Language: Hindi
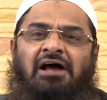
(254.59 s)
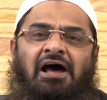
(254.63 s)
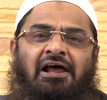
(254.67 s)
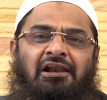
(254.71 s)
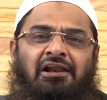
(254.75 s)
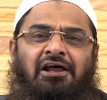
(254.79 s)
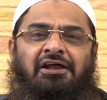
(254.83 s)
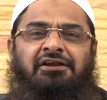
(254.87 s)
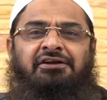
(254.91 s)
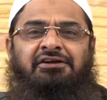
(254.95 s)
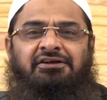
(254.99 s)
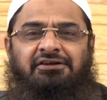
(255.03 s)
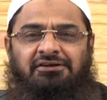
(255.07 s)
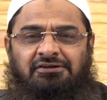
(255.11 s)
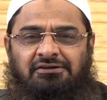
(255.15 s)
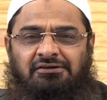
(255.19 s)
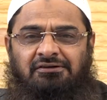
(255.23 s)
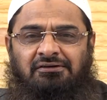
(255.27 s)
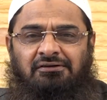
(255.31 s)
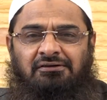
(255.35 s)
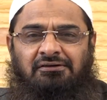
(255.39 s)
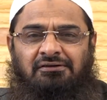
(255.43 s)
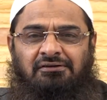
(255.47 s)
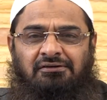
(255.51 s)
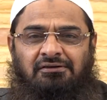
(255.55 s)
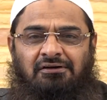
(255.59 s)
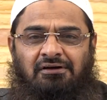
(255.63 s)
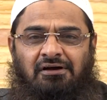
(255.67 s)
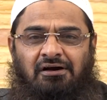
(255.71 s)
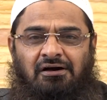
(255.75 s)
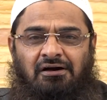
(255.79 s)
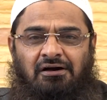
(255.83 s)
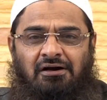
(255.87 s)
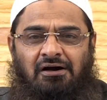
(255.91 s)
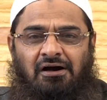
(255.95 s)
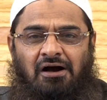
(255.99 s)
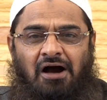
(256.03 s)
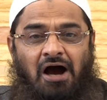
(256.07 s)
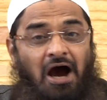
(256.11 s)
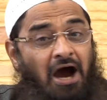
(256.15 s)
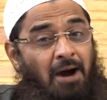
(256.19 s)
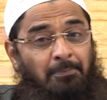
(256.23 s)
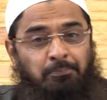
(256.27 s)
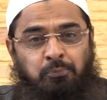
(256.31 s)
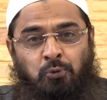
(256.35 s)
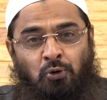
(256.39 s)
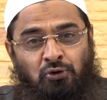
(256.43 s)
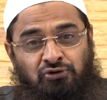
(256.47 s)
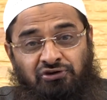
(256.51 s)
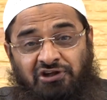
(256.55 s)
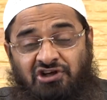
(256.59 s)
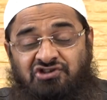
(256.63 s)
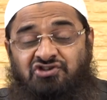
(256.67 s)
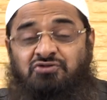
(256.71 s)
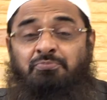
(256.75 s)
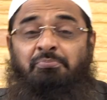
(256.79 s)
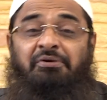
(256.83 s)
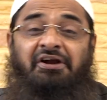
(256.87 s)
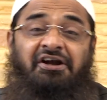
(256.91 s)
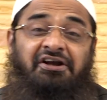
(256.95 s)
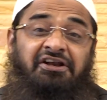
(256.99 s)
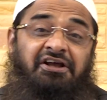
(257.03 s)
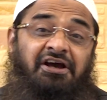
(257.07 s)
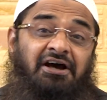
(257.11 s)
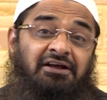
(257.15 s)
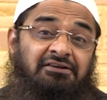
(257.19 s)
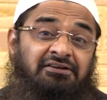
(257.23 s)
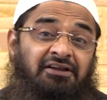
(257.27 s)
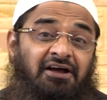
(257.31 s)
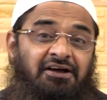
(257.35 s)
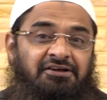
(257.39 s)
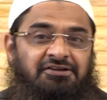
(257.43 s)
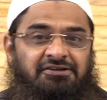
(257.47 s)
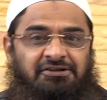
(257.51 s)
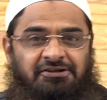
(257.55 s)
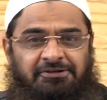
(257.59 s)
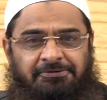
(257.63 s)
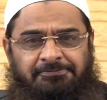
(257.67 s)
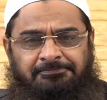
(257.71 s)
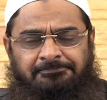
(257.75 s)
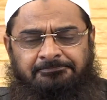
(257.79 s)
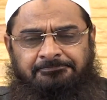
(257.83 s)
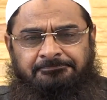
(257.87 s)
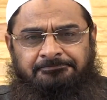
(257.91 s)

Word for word: ताला ने आपको दस बेटे अता किए